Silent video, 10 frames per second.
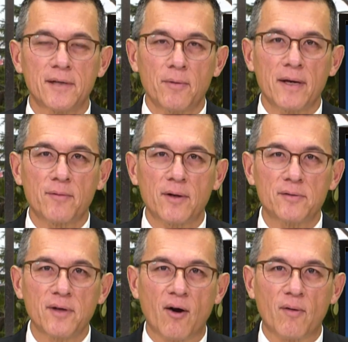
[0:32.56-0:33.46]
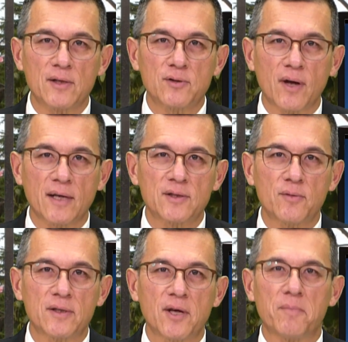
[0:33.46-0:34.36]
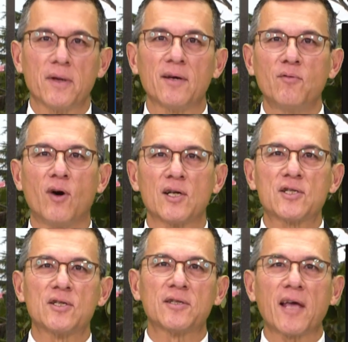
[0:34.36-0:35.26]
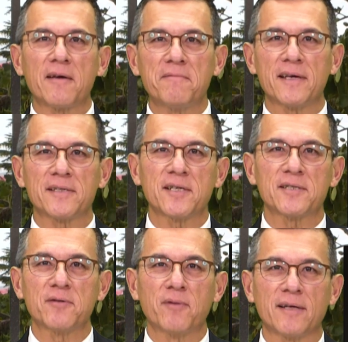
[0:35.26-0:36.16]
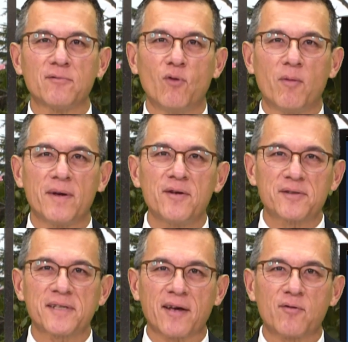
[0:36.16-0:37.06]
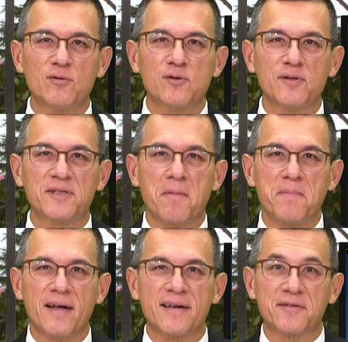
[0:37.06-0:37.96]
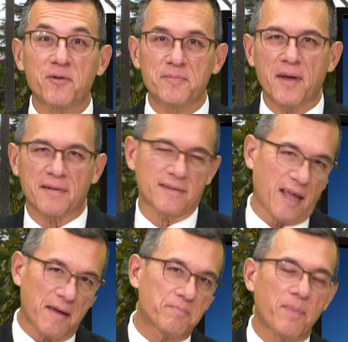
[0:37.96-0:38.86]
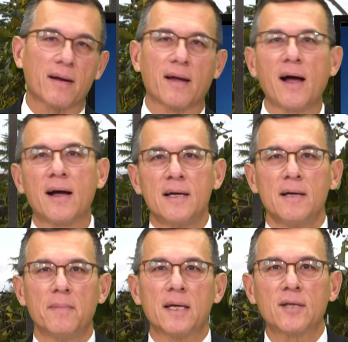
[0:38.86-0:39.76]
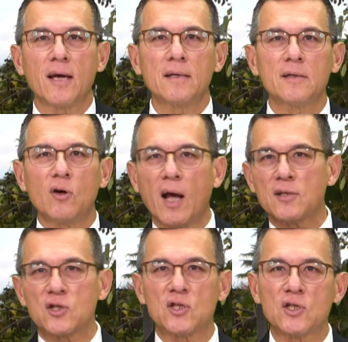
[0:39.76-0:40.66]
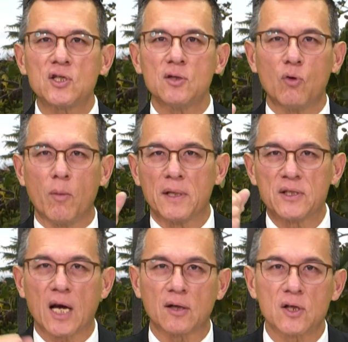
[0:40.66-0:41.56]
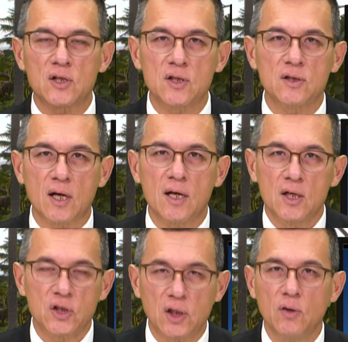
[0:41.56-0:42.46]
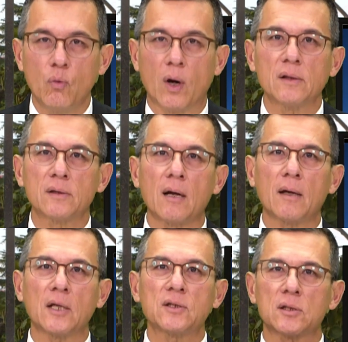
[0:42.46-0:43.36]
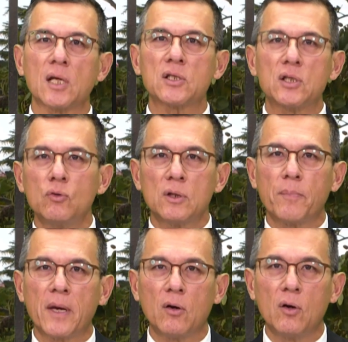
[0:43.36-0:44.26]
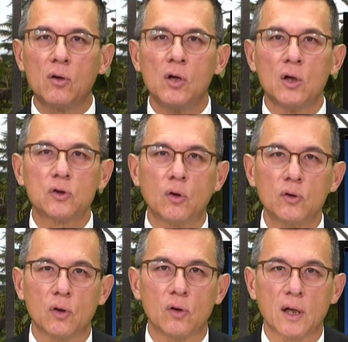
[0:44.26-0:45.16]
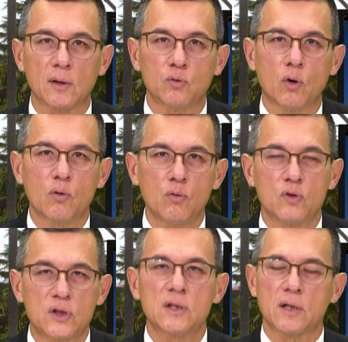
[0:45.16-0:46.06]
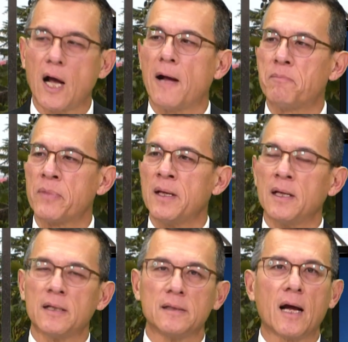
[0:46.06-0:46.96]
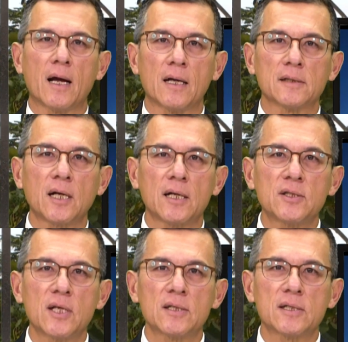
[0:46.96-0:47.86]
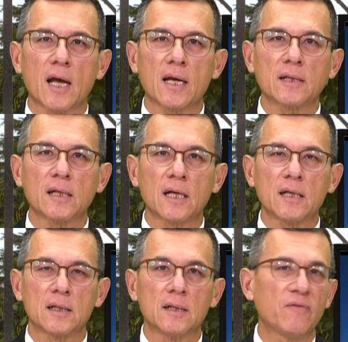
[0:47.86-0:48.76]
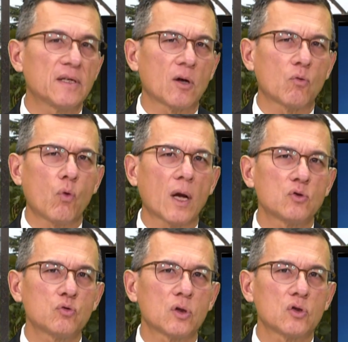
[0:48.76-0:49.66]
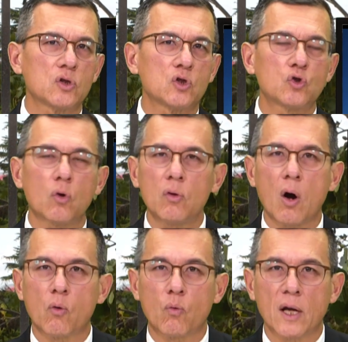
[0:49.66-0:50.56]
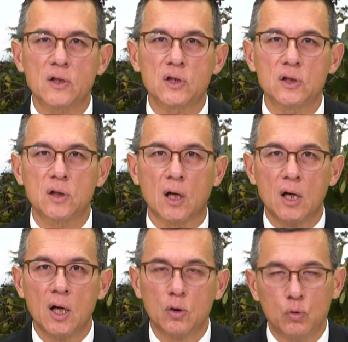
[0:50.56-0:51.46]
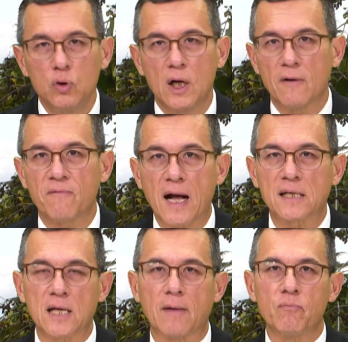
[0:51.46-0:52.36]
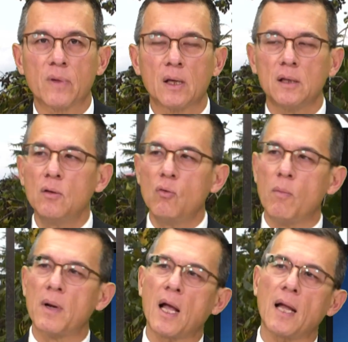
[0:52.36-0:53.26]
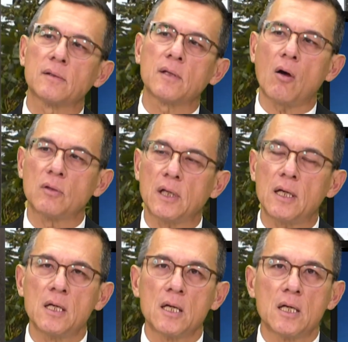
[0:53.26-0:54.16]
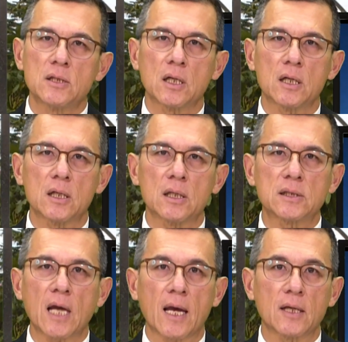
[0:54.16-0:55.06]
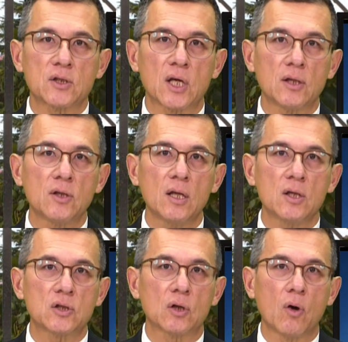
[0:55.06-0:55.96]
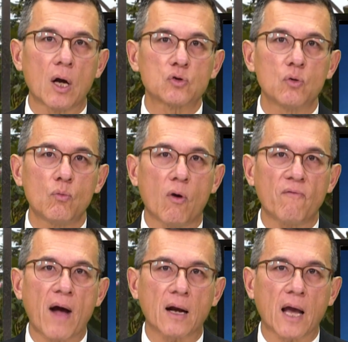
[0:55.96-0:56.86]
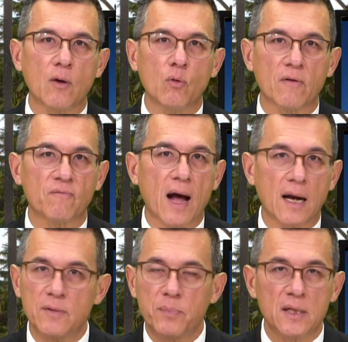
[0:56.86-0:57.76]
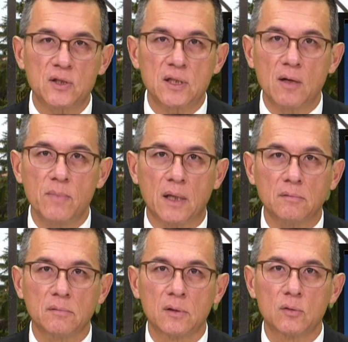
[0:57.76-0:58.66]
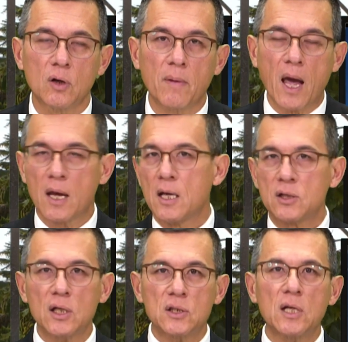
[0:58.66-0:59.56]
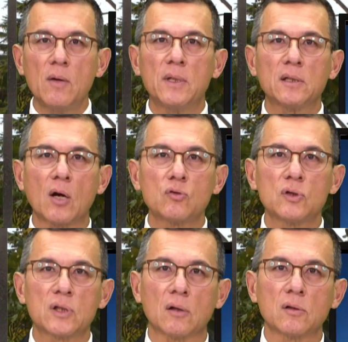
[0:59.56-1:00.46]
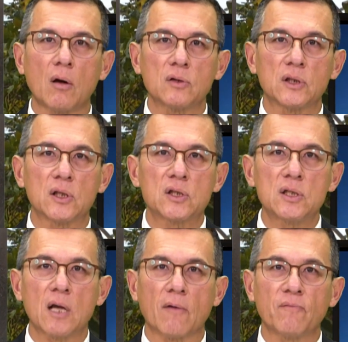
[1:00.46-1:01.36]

各位观众，你好，欢迎收看《经纬点评》，我是 David 郑经纬，我们又在空中见面了，对不对？太棒了哈！每天呢都看时事，我们讲的是呢新闻，当然来讲，在新闻的背后都有很多故事哈。那当然，现在大家可能非常关注的就是中澳关系的如何发展，因为我们看到呢，这个在前天的时候啊，中国发改委发了一篇声明。对不对？这个声明当中讲到几个字啊，